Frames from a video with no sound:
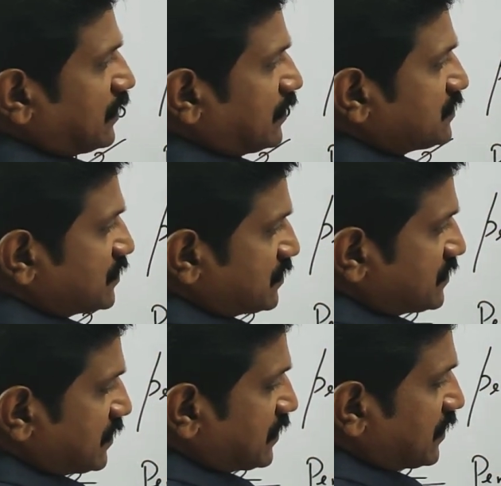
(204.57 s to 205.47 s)
ரெண்டு ஜீரோ
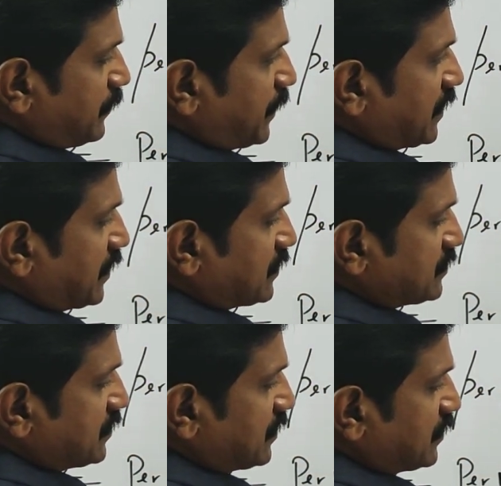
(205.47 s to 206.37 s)
சேர்த்துக்கிறேன்
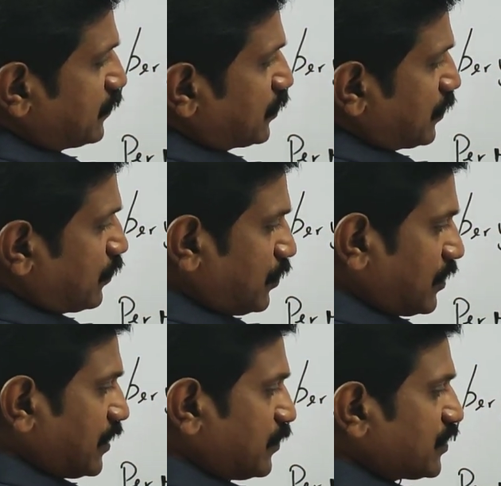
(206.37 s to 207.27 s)
பதினஞ்சு ரெண்டு முட்டை
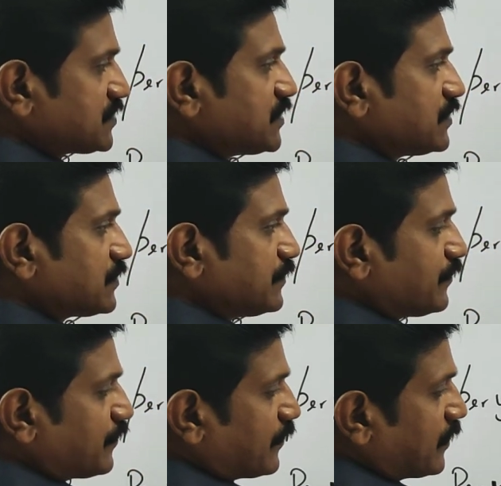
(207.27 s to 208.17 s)
இன்னும் ரெண்டு முட்டை சேர்ந்துடும்
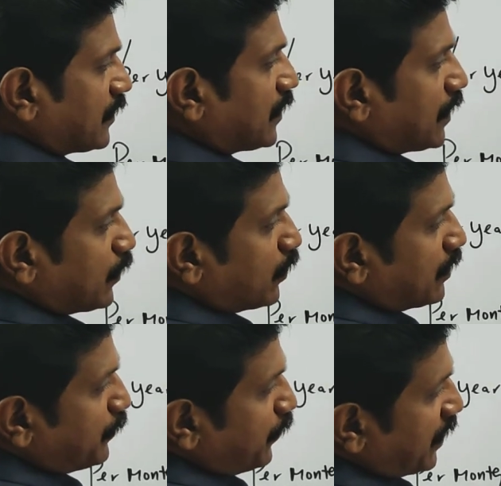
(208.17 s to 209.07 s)

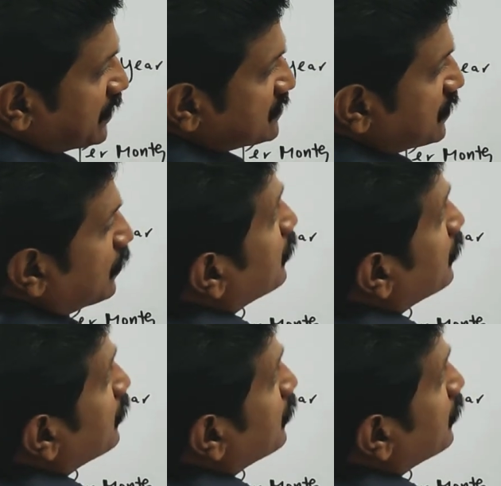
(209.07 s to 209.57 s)
ஒன் பாயிண்ட் ஜீரோ